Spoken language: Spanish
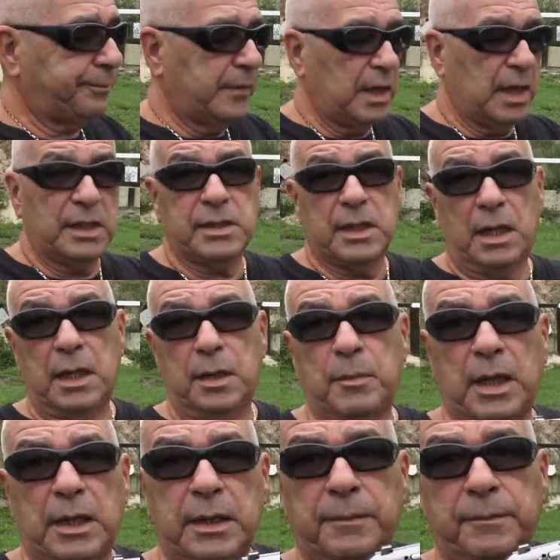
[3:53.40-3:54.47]
hecha en
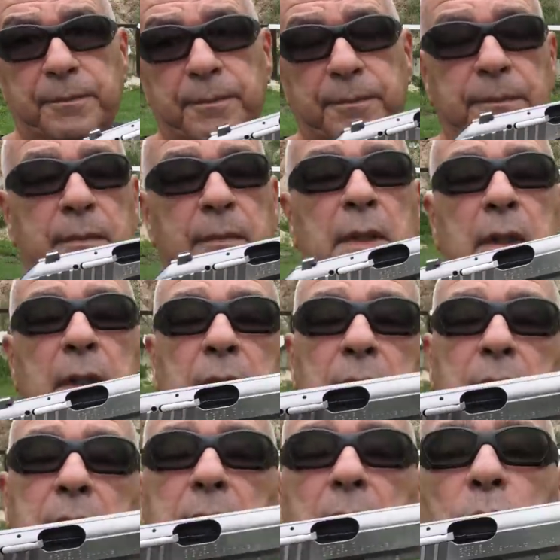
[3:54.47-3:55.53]
Alemania, que